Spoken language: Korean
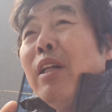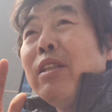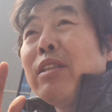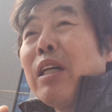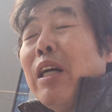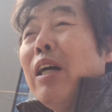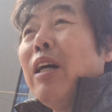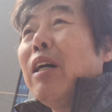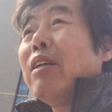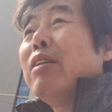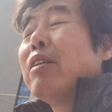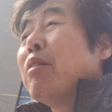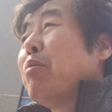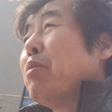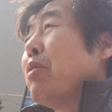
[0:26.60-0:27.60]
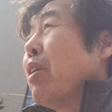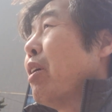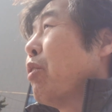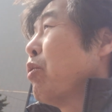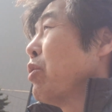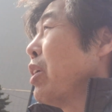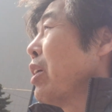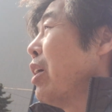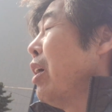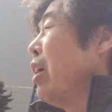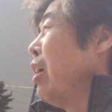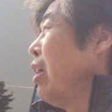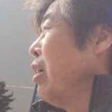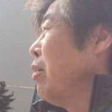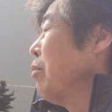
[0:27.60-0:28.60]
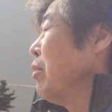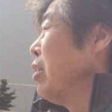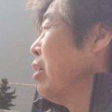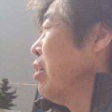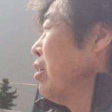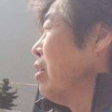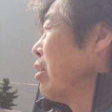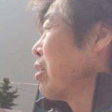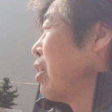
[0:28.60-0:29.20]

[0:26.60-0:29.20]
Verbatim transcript: 자 여러분들하고 제가 어,